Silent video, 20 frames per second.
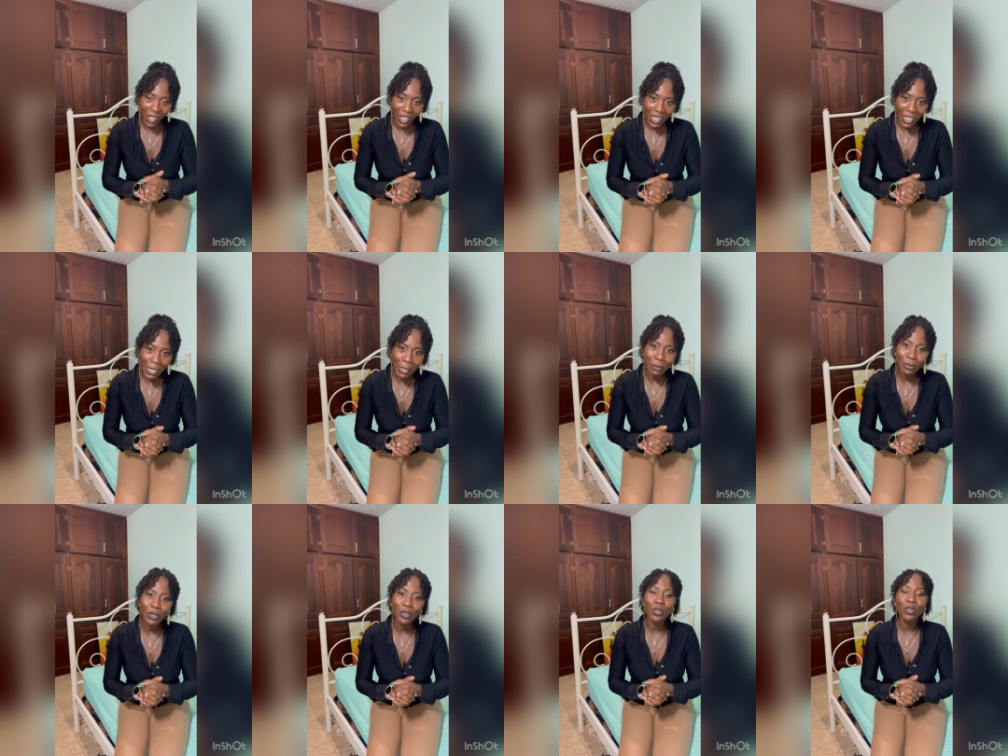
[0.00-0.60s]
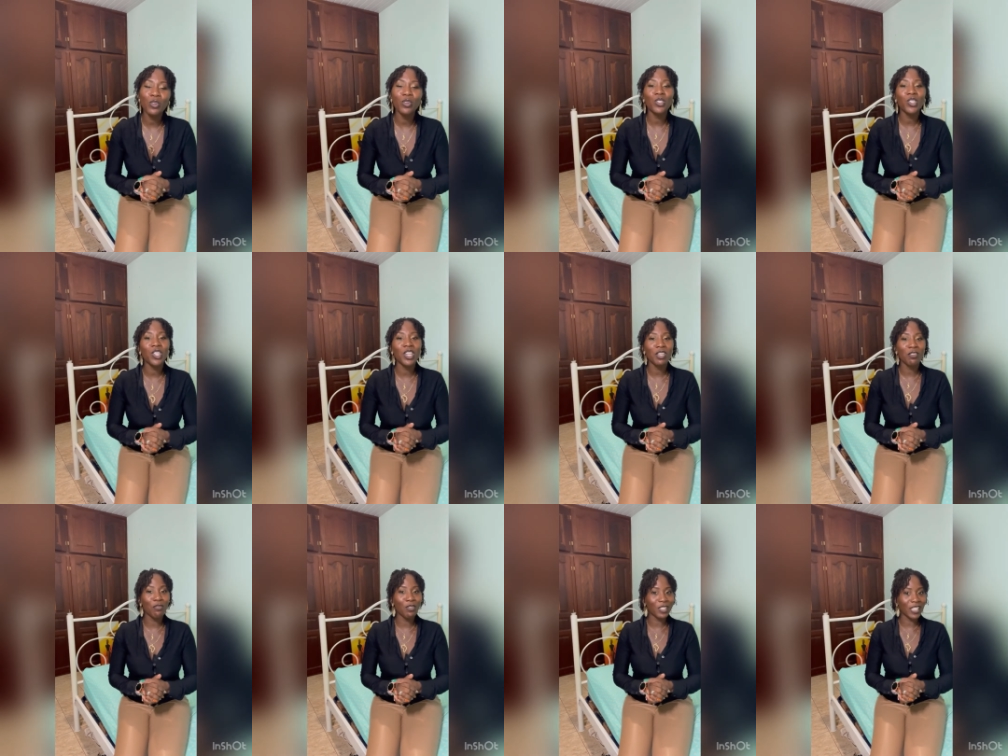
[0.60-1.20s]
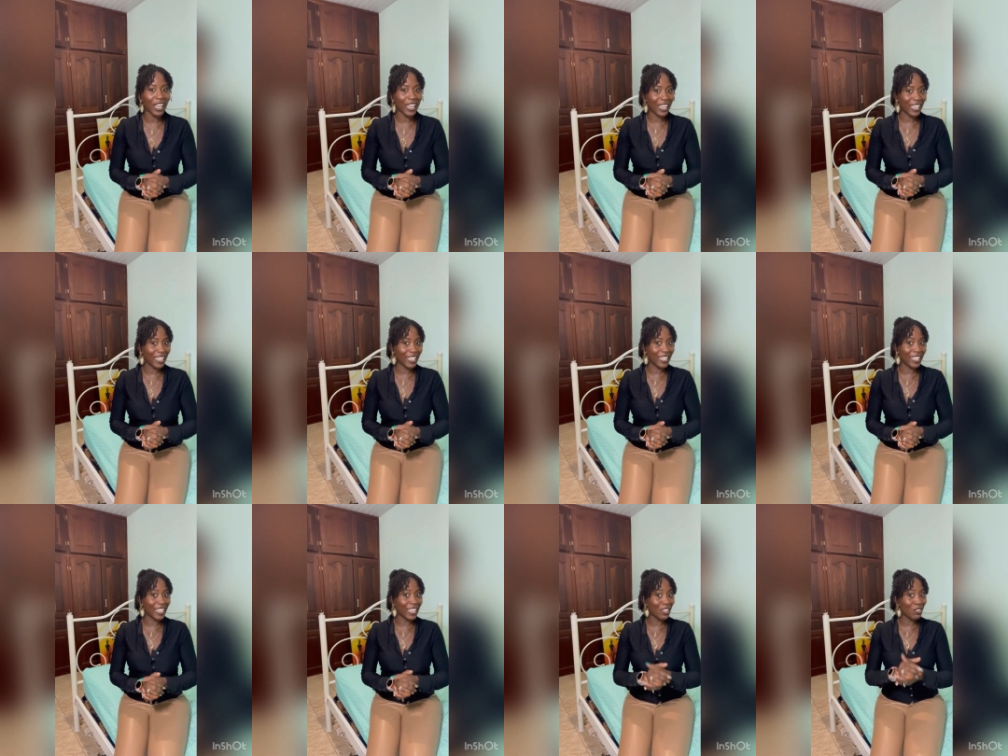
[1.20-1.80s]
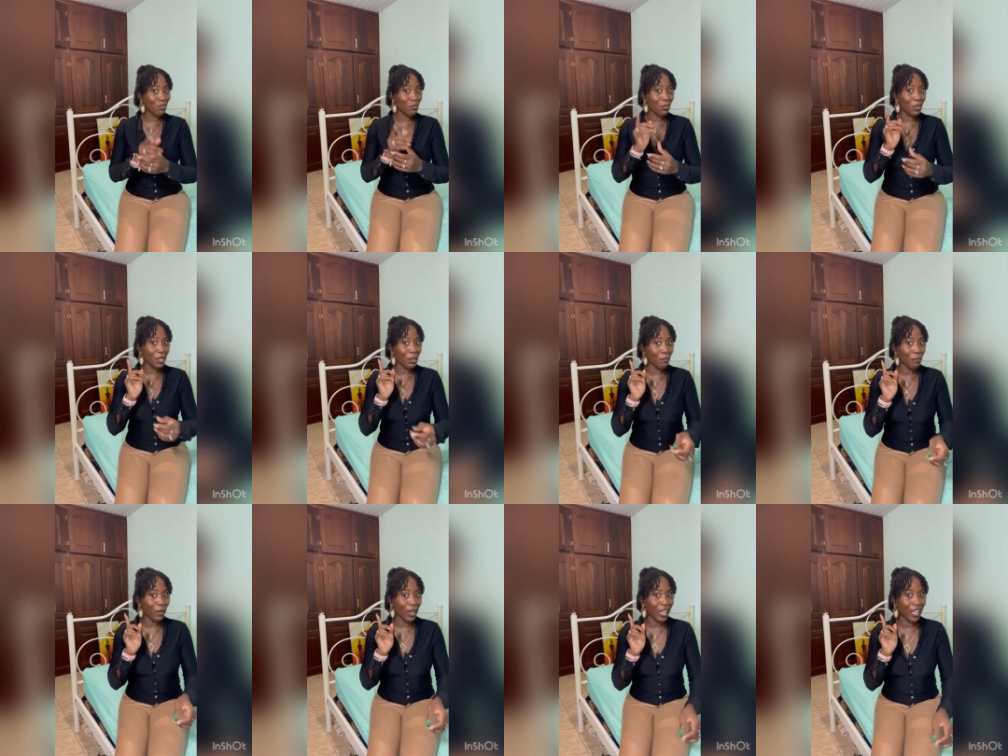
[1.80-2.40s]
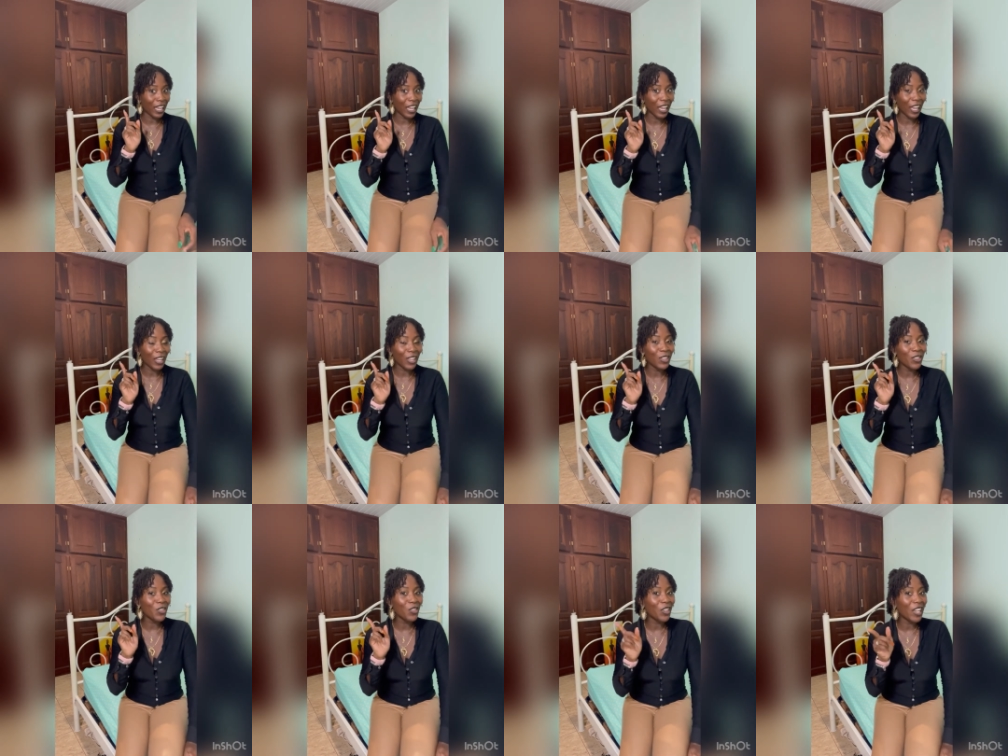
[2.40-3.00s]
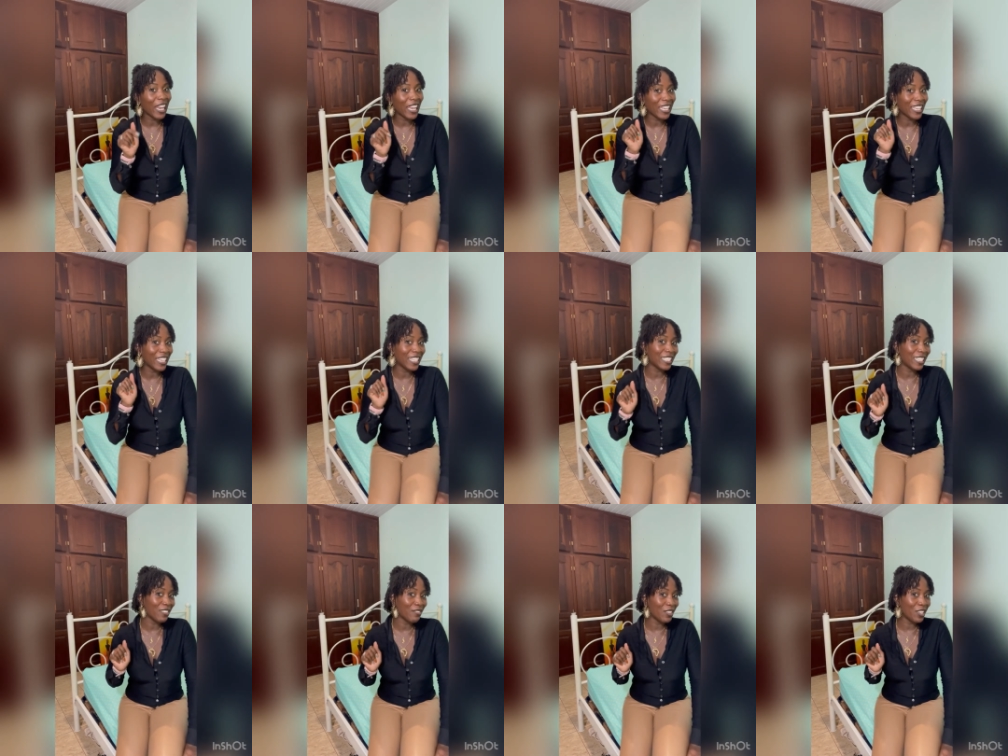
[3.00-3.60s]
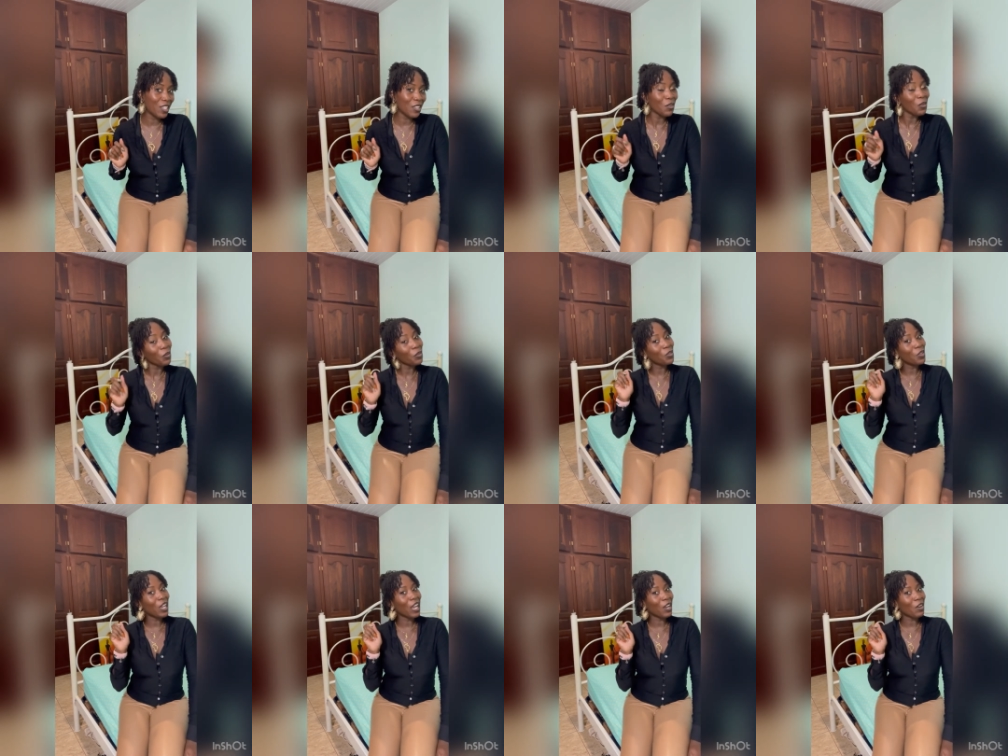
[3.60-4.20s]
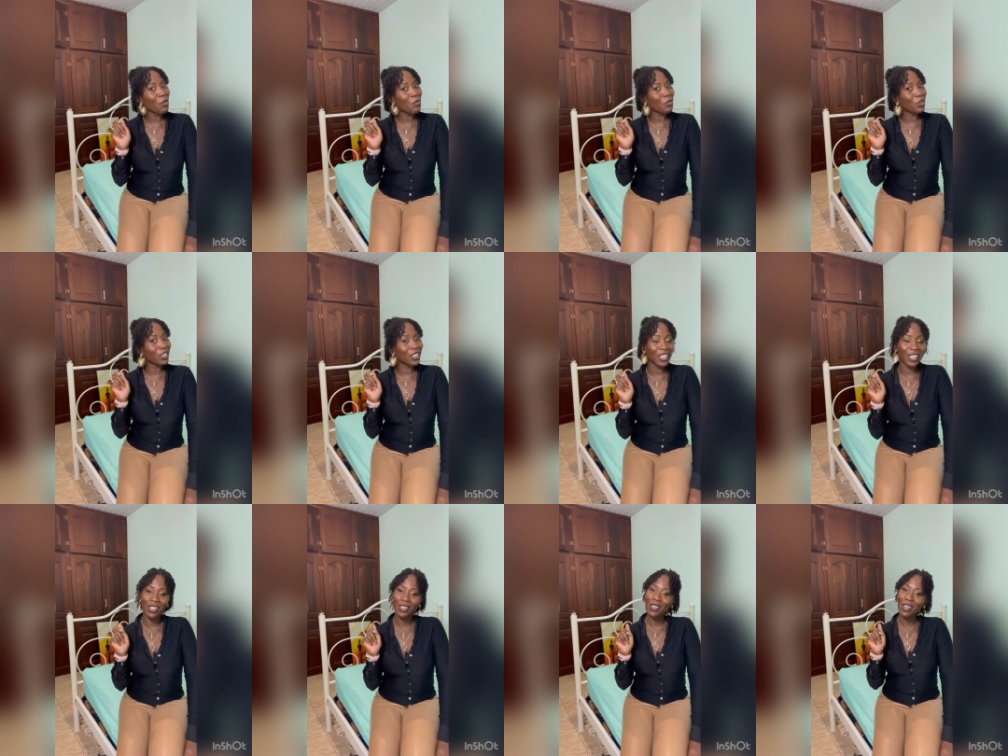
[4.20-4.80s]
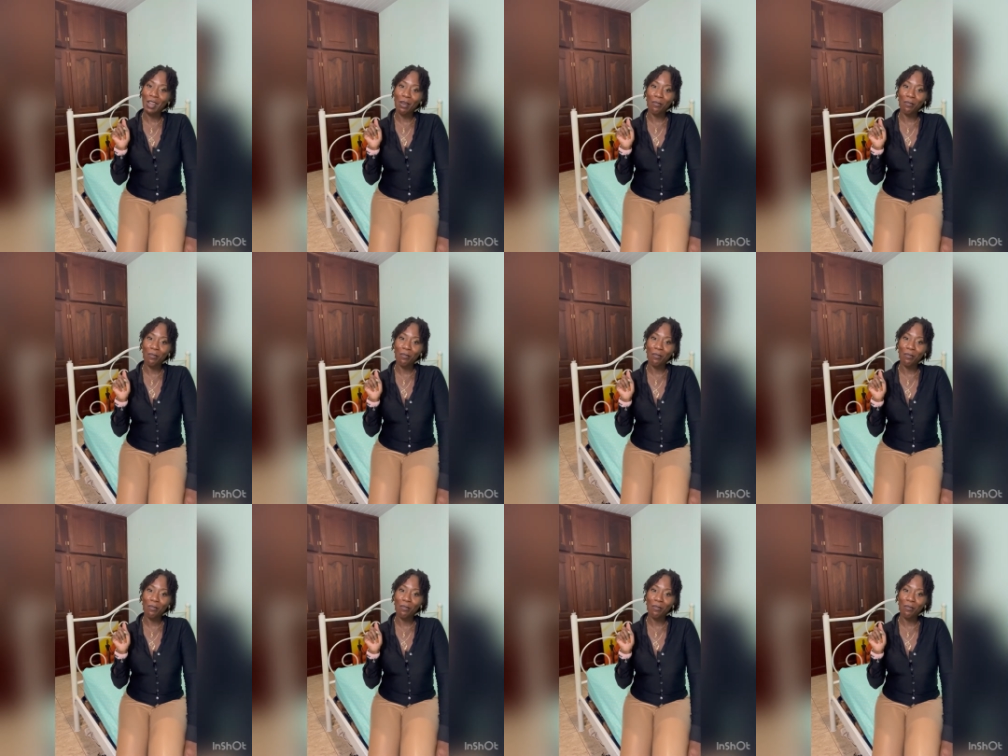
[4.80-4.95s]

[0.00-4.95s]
capsule coaching vous a aidé. N'oubliez pas de liker cette vidéo, de la commenter, de la